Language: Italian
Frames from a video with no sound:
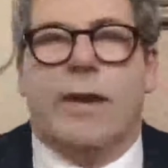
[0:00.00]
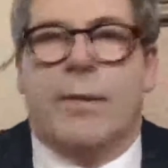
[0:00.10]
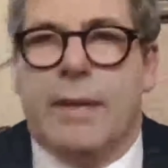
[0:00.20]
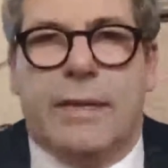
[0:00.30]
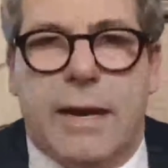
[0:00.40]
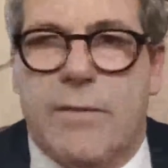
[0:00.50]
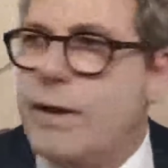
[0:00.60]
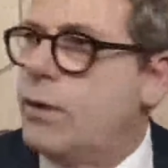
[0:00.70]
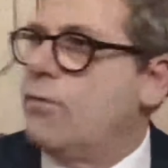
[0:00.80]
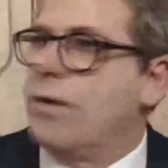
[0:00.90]
veramente
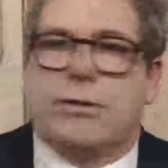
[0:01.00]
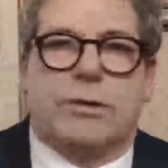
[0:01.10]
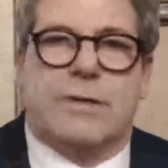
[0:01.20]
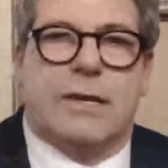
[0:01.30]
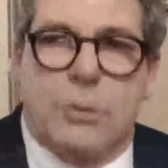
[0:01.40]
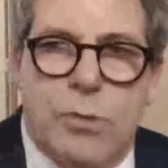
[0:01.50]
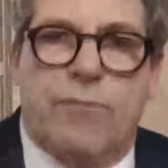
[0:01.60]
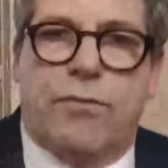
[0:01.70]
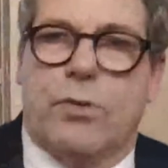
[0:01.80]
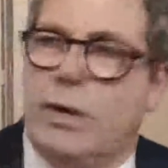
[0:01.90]
l'averlo fatto è stata
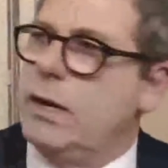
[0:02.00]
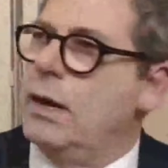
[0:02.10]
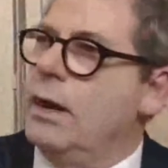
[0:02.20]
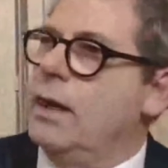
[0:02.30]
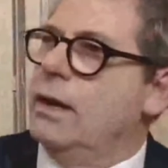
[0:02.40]
una follia